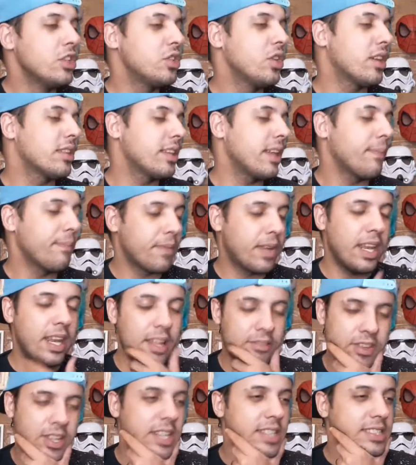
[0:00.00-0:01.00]
J
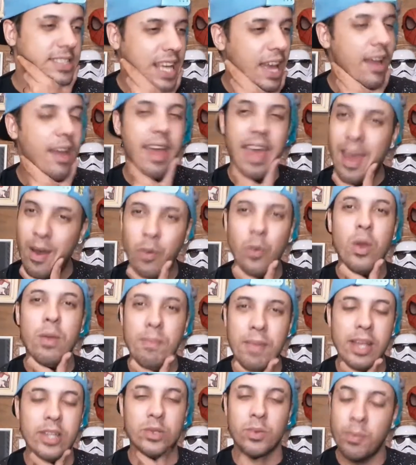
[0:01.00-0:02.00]
críticas. É, é ruim
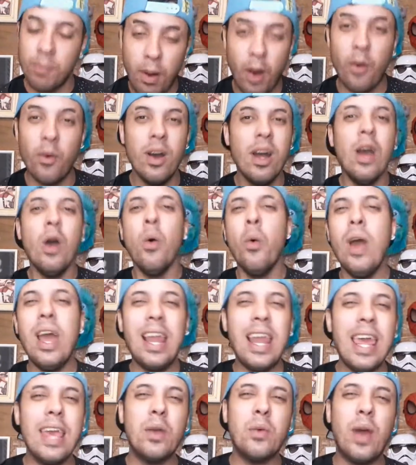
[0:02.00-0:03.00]
mesmo. Bom, o
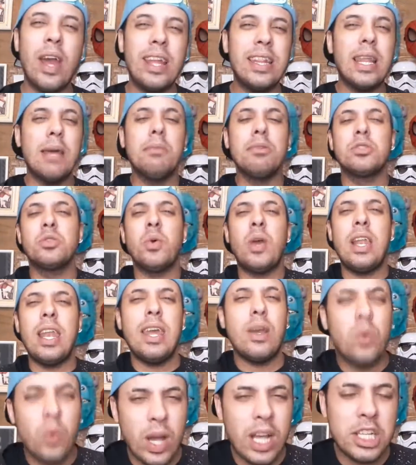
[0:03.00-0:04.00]
elenco aí temos um
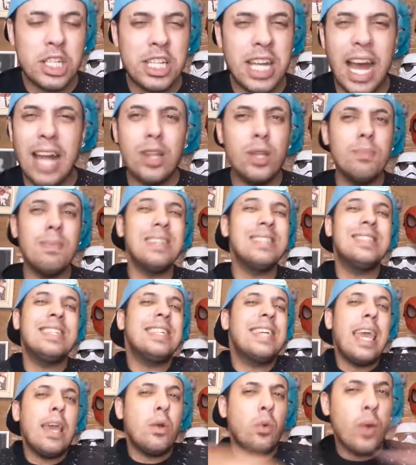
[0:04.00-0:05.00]
elenco recheado, mas
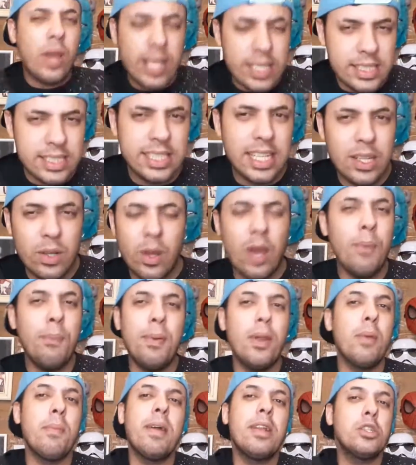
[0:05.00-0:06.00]
ninguém conhecido. Eu
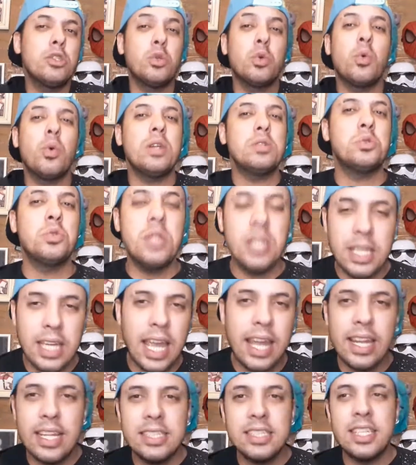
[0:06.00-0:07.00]
pelo menos não conheço
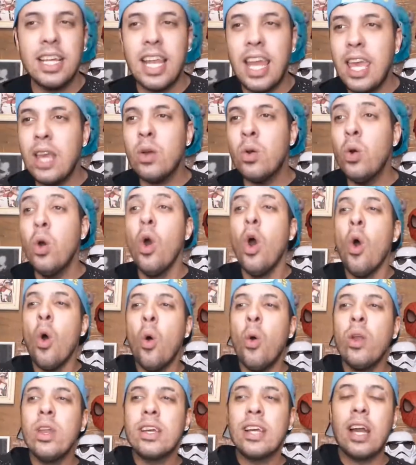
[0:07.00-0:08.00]
ninguém nesse elenco.
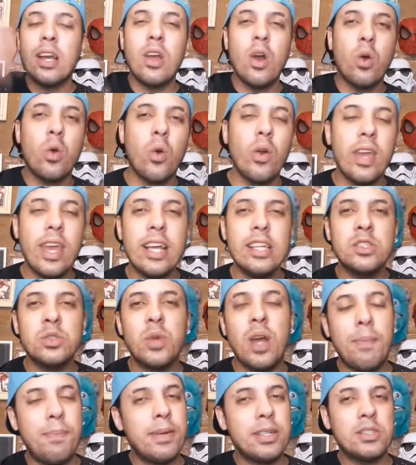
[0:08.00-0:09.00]
A Única que eu
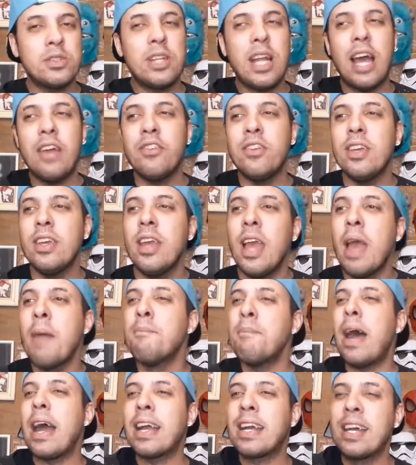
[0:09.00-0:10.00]
conheço é a personagem
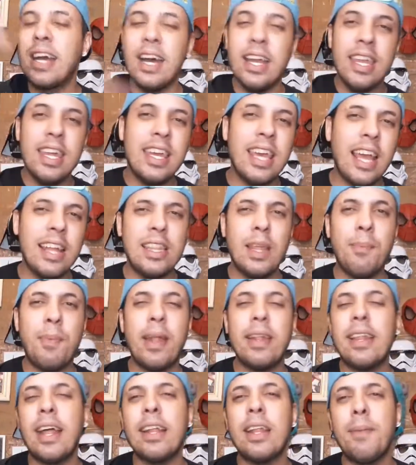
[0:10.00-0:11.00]
mecânica
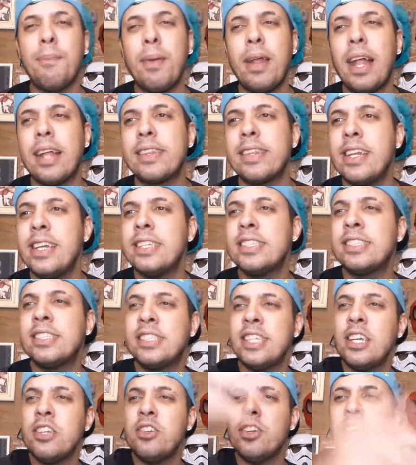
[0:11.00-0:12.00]
interpretada pela atriz
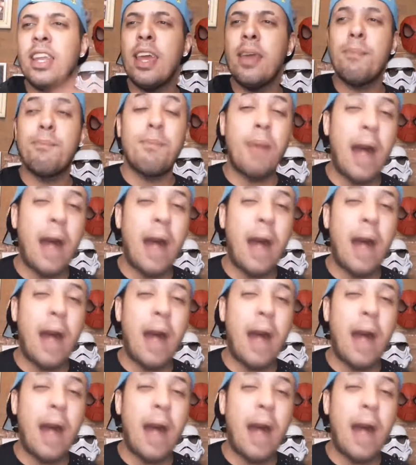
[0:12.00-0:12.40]
Sidney